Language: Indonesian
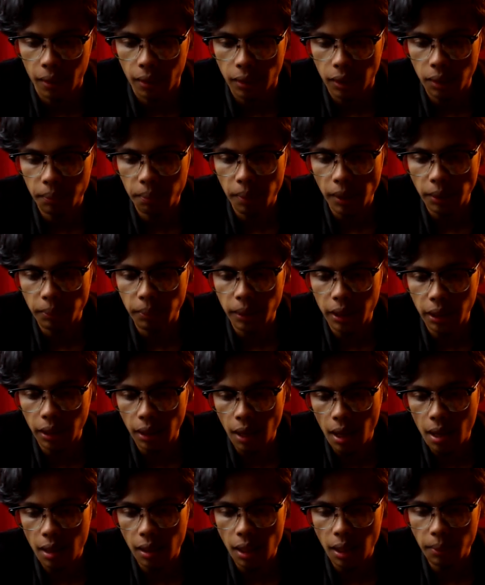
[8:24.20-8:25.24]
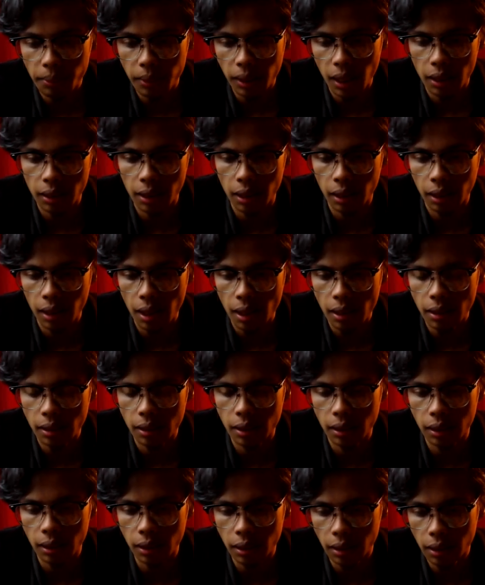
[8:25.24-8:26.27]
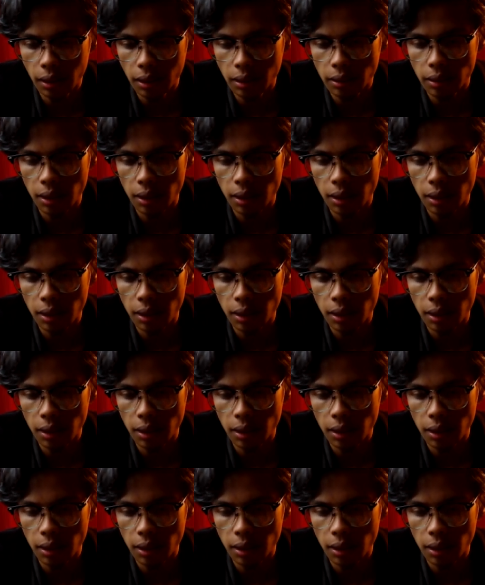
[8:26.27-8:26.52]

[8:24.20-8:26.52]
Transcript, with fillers: tempat mereka akan mengadakan diri